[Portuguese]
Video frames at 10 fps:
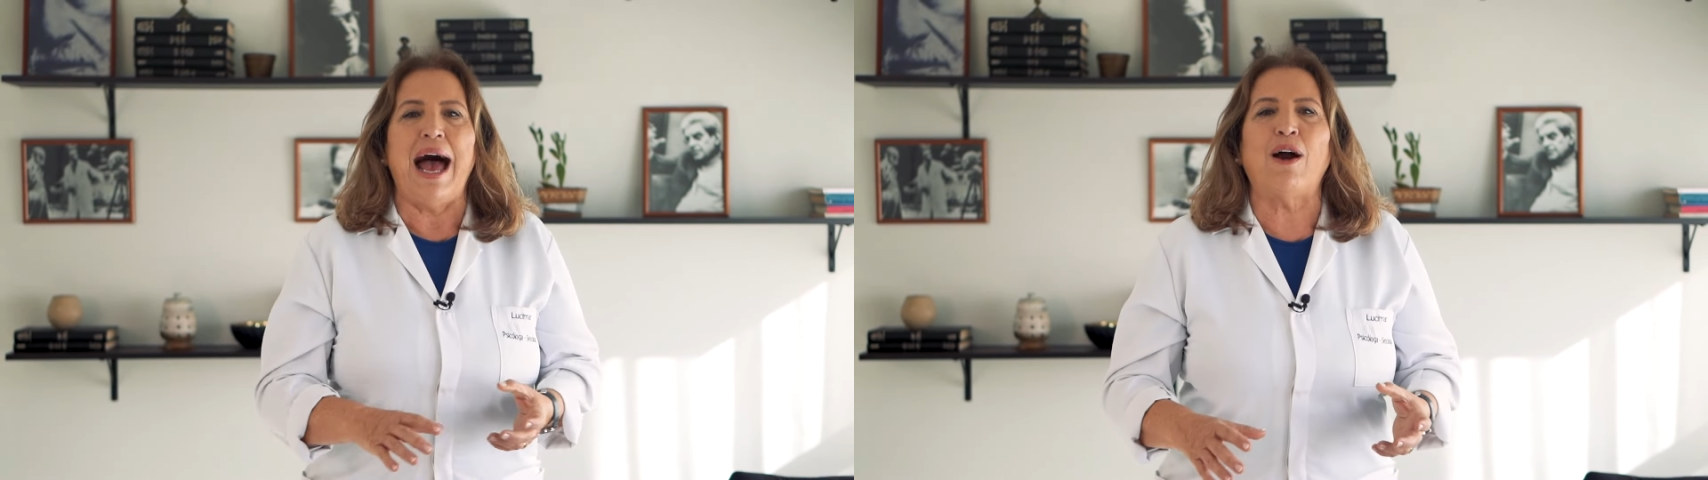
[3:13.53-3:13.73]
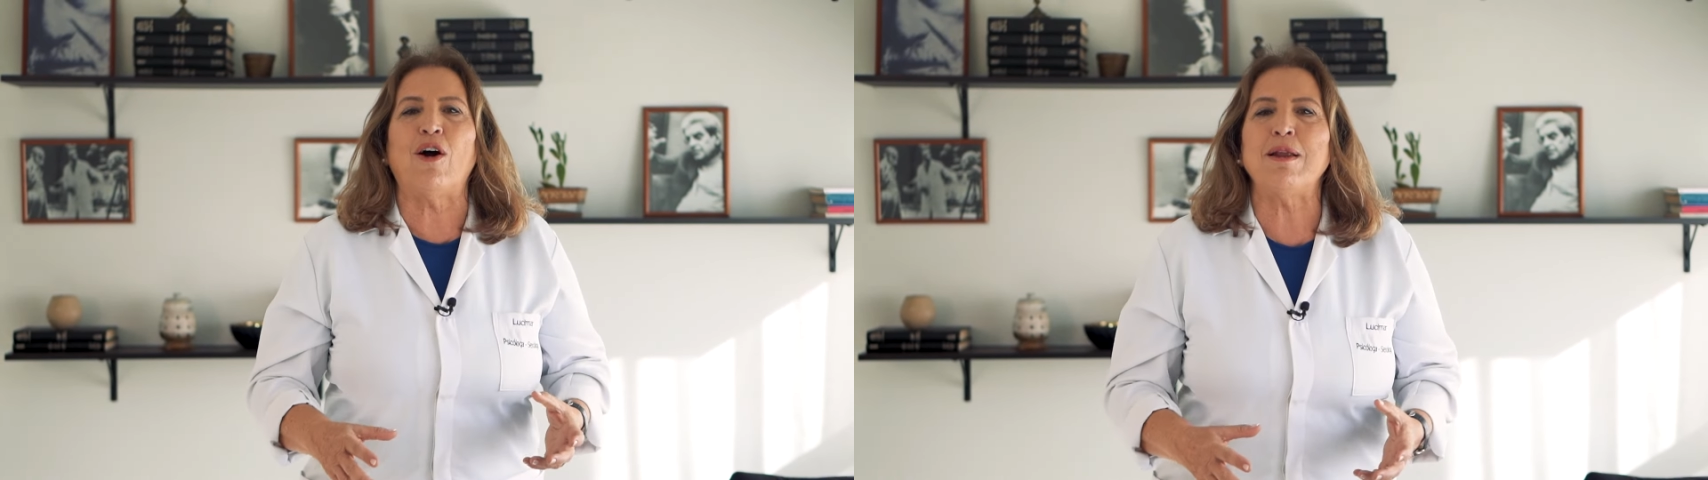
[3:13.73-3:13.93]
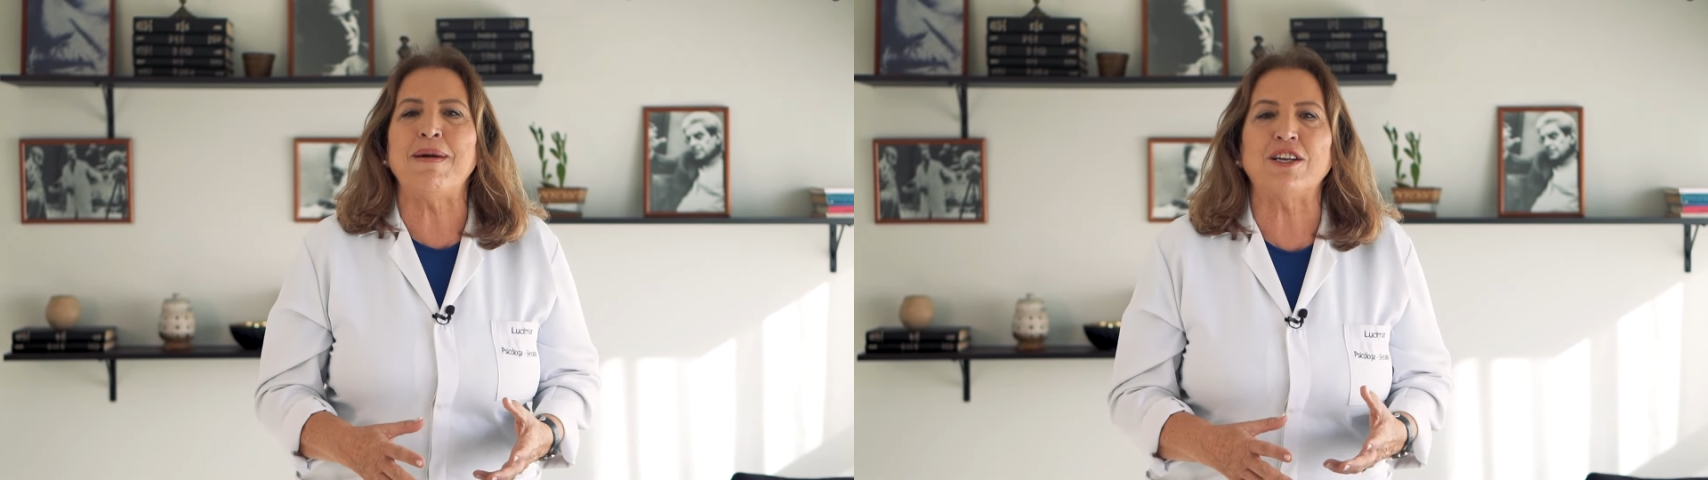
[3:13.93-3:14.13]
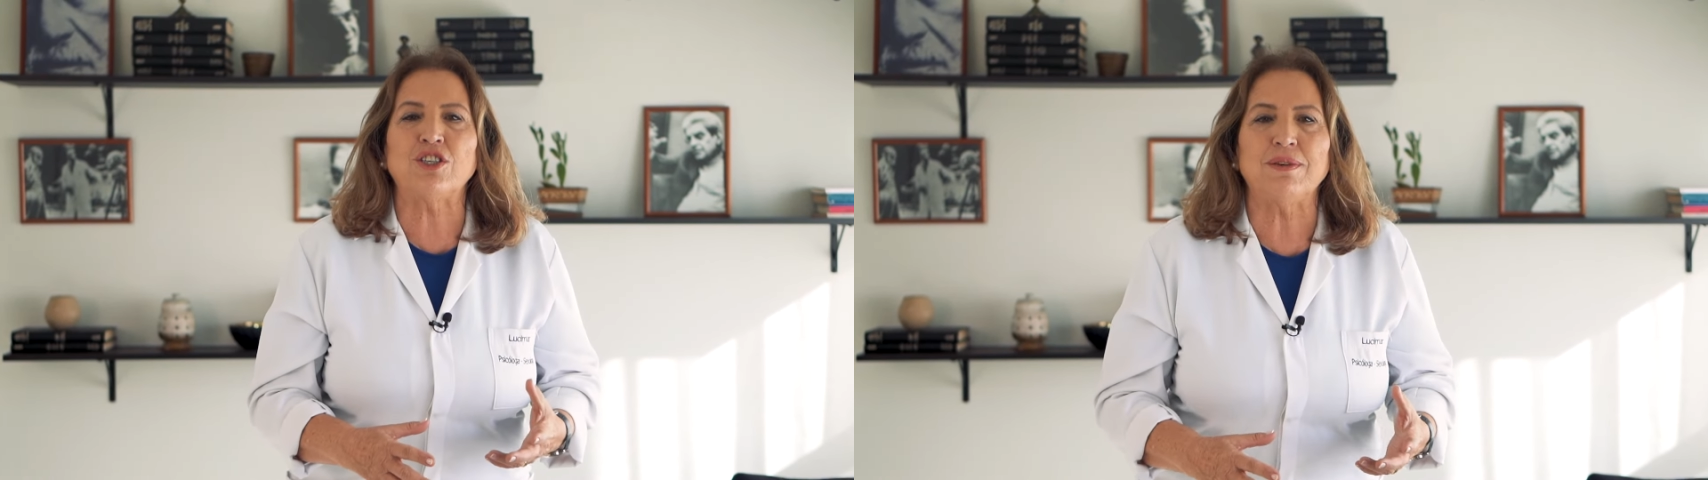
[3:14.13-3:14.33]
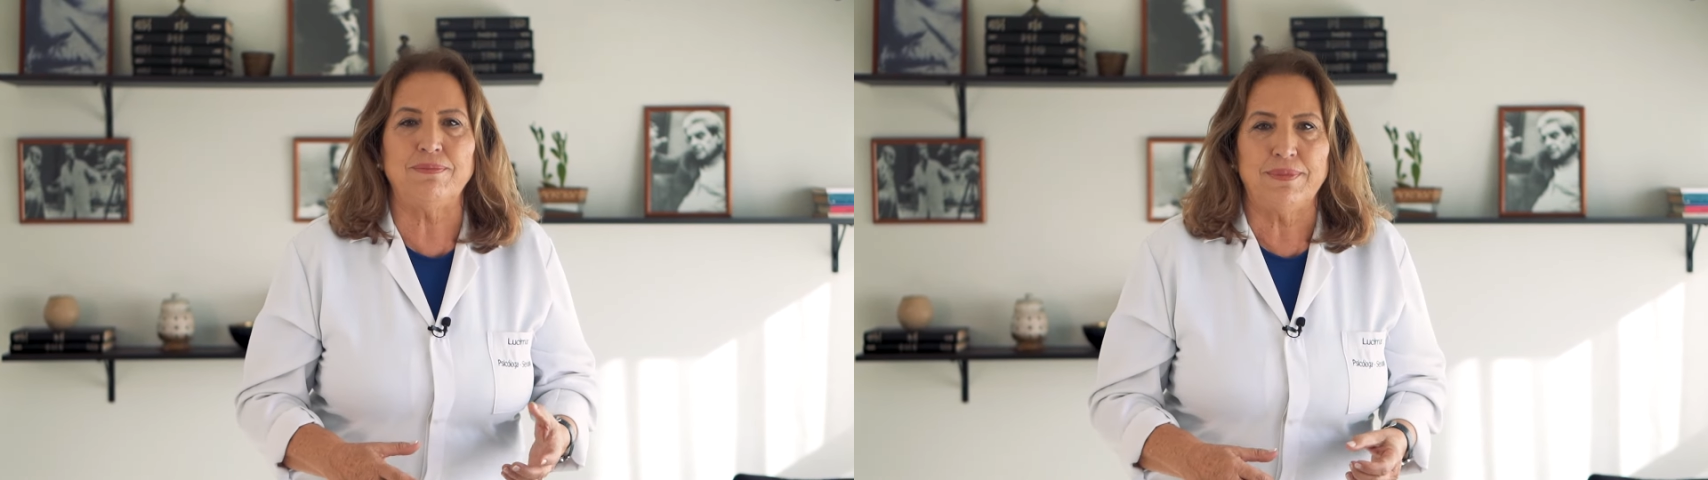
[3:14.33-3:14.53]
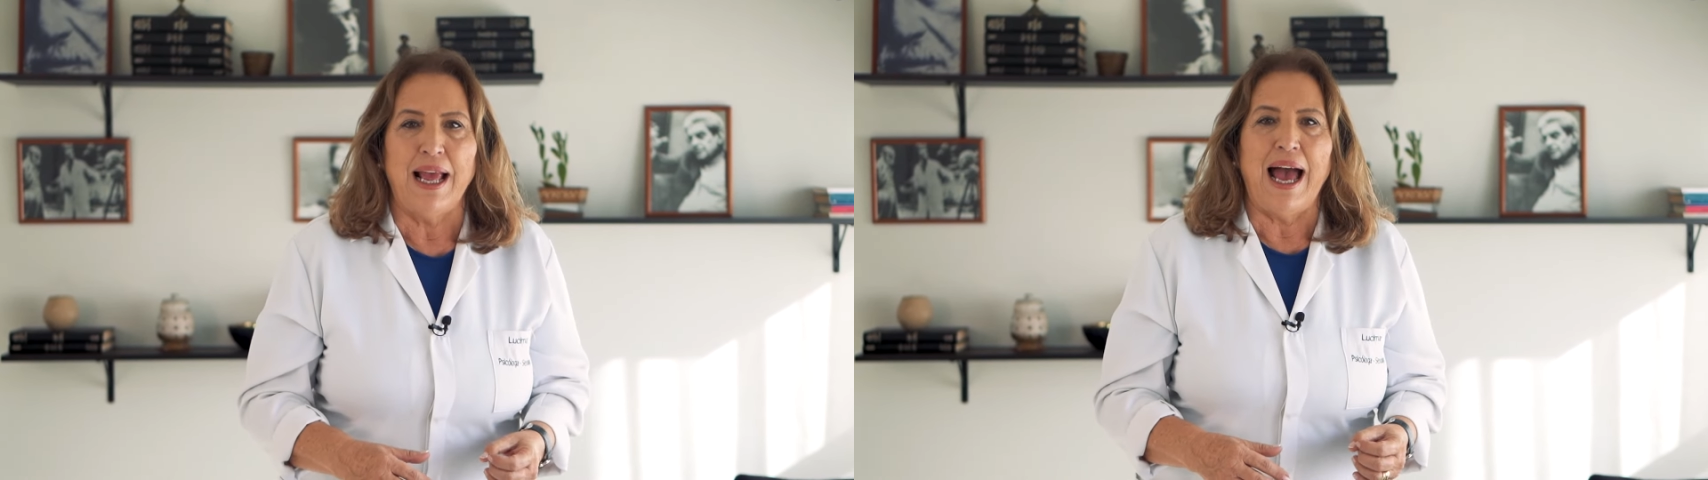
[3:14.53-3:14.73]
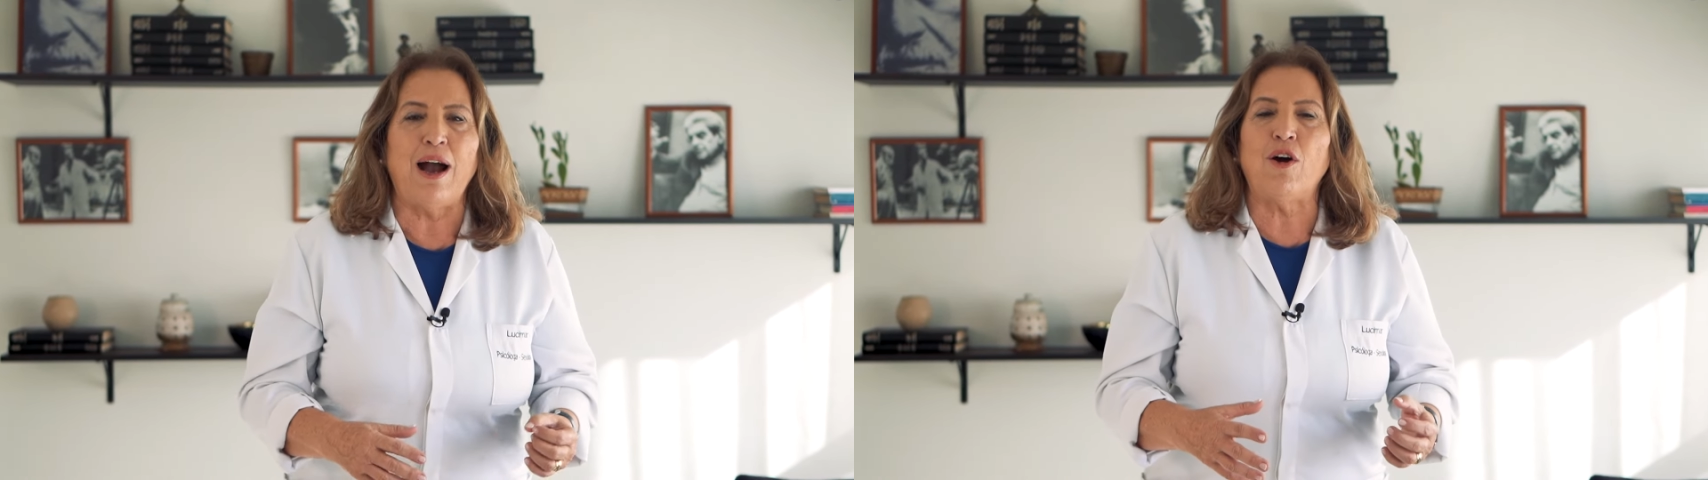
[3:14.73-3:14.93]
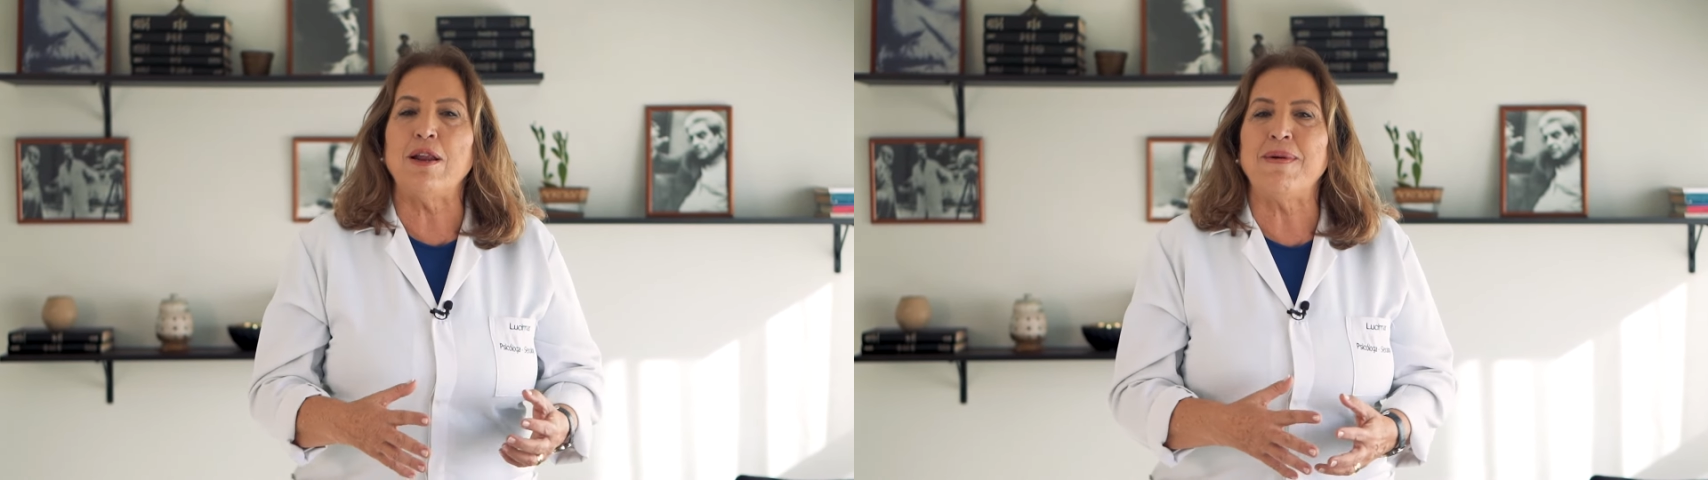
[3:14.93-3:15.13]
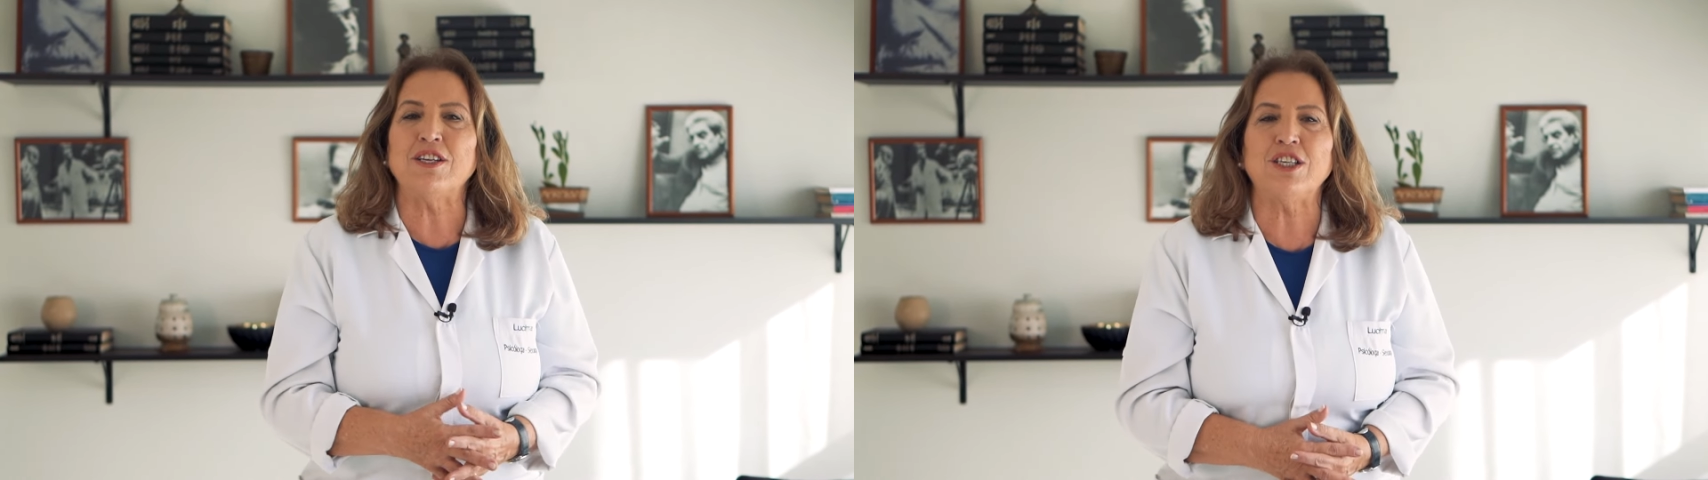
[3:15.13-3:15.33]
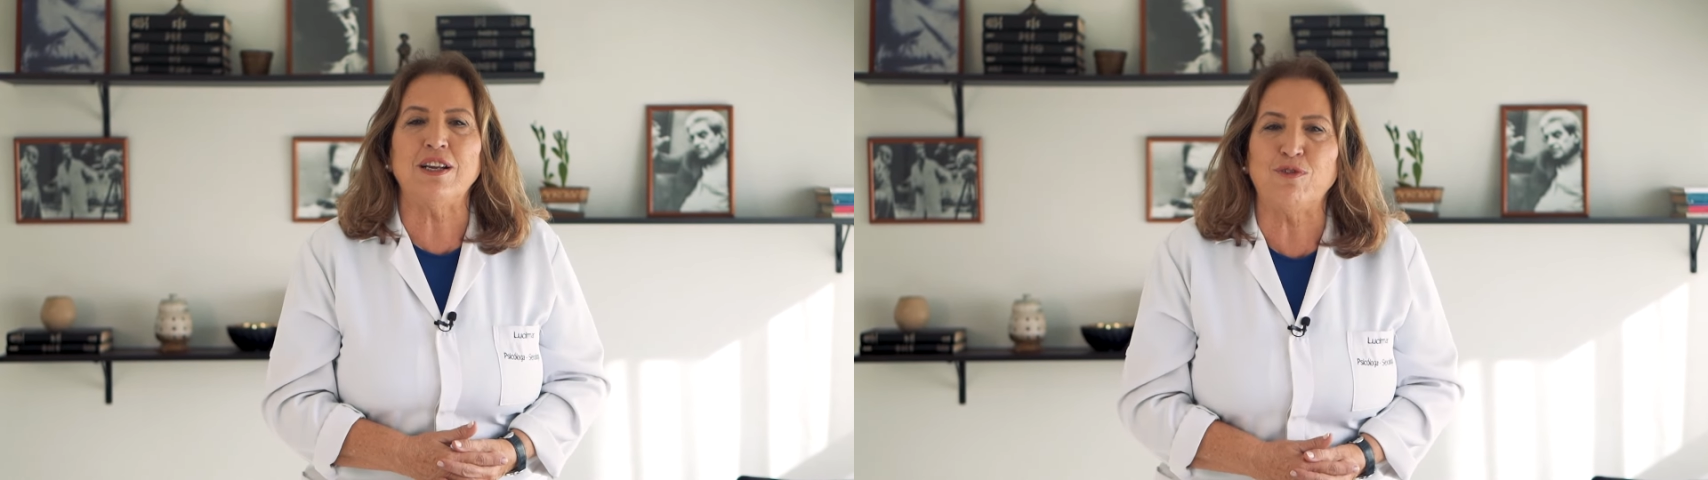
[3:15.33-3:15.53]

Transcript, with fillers: Agora, imagi agora imagina